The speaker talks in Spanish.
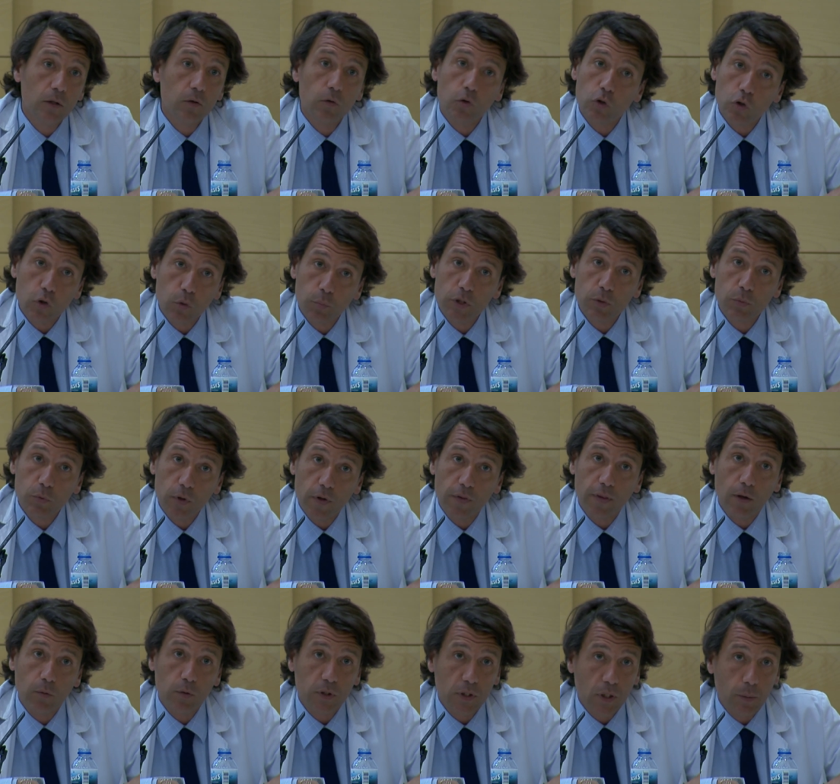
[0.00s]
no es lo mismo
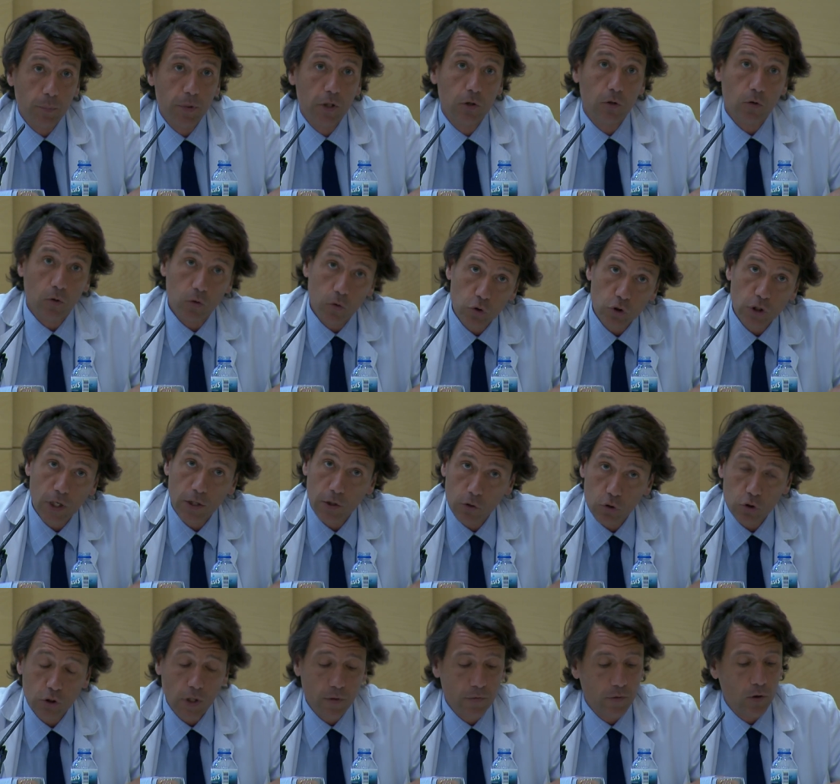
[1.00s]
iniciar un tratamiento con dos
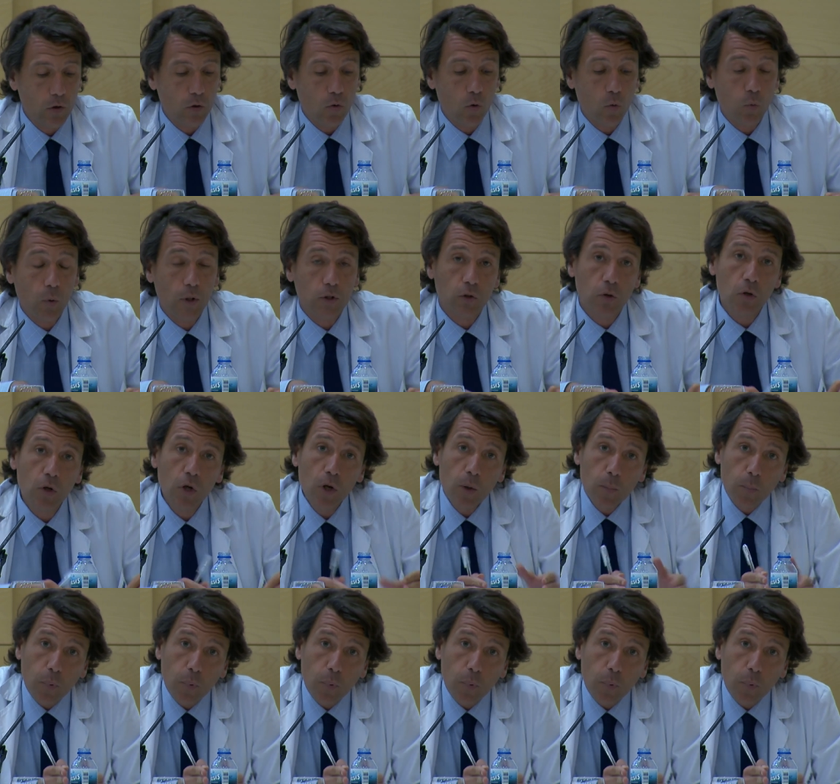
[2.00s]
años que hacerlo con cuatro,